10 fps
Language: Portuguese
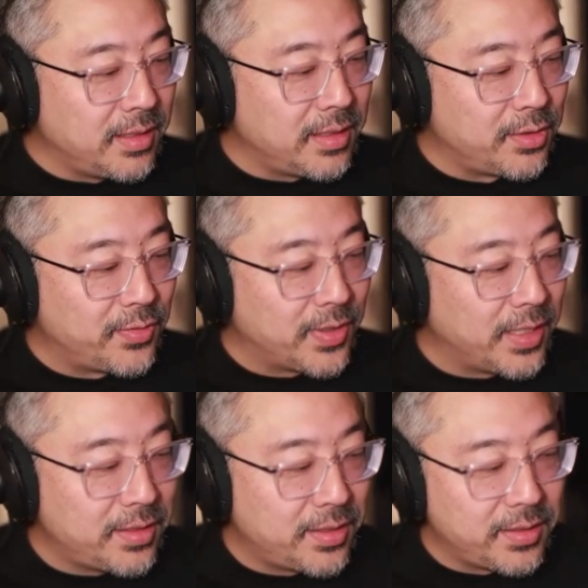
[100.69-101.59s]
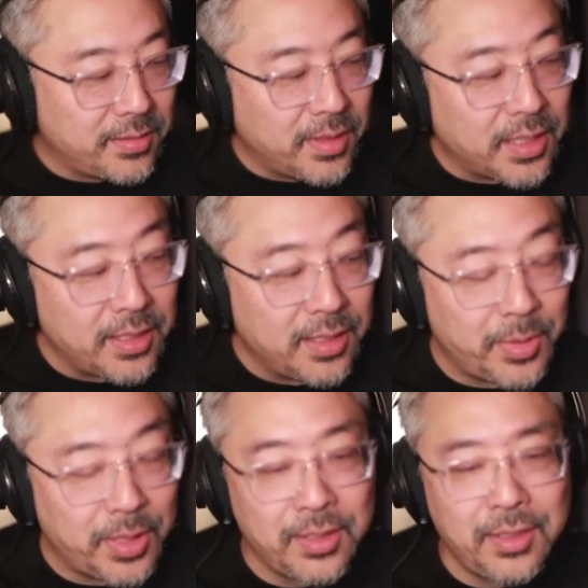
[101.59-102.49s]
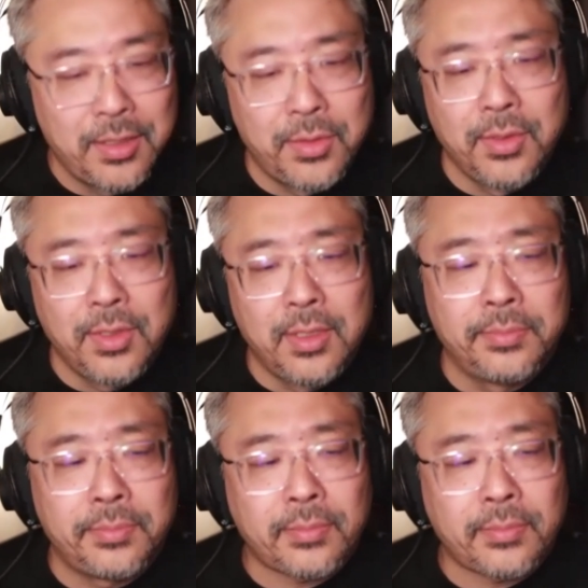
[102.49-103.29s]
diferente é que depende da editora,